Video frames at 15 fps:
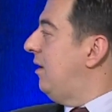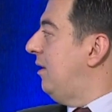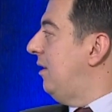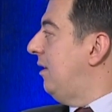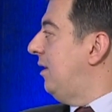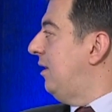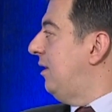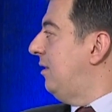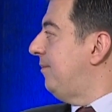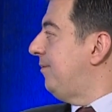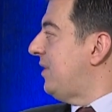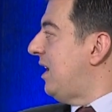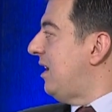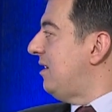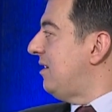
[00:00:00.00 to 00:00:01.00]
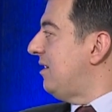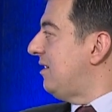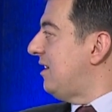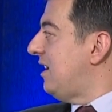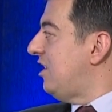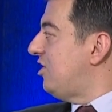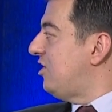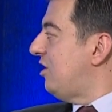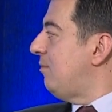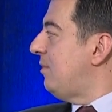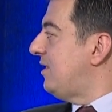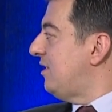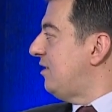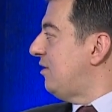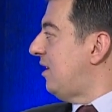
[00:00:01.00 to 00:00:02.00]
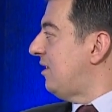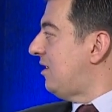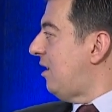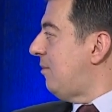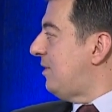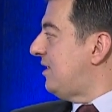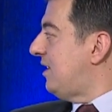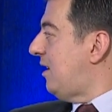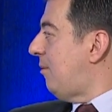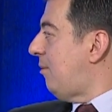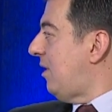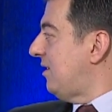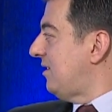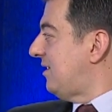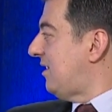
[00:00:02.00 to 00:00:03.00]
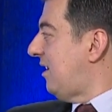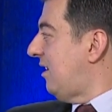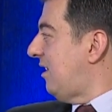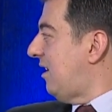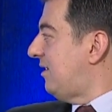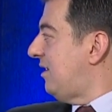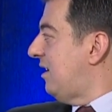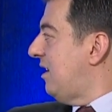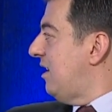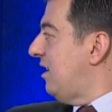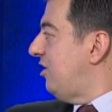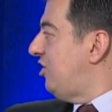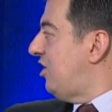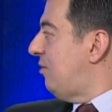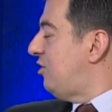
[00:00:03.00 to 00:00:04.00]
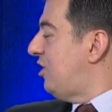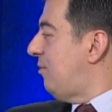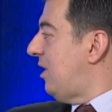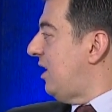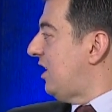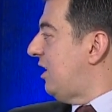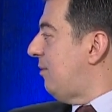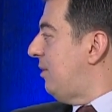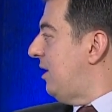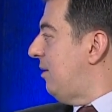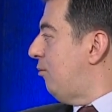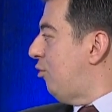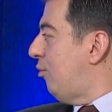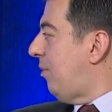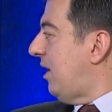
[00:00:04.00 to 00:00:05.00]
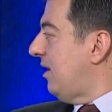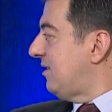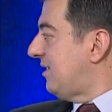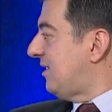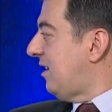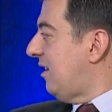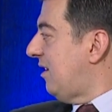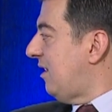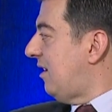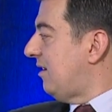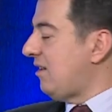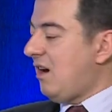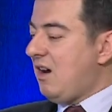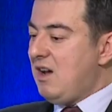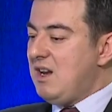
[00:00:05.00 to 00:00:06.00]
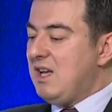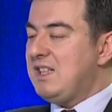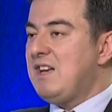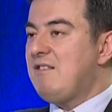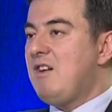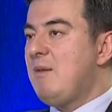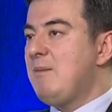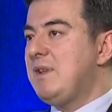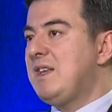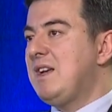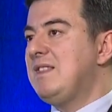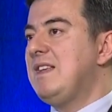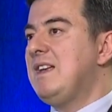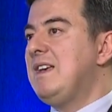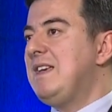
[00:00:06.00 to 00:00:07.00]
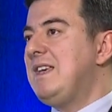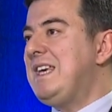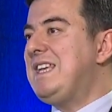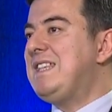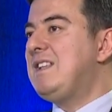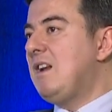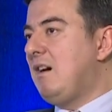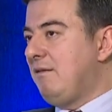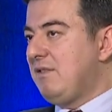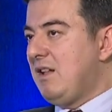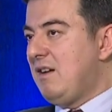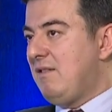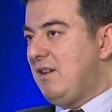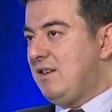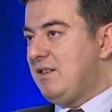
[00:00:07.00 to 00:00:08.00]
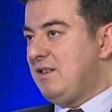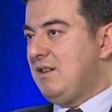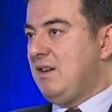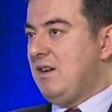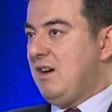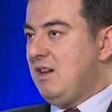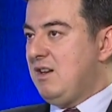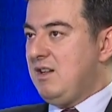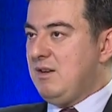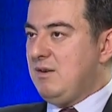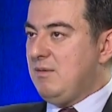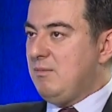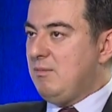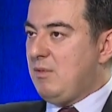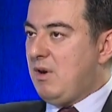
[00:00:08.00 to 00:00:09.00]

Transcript: Ee, yani geliştirilmesinin hatta mesela bazı sahalar Cem Cemal gibi bu bazı sahalarda hala devam eden ihtilaflar var. Hani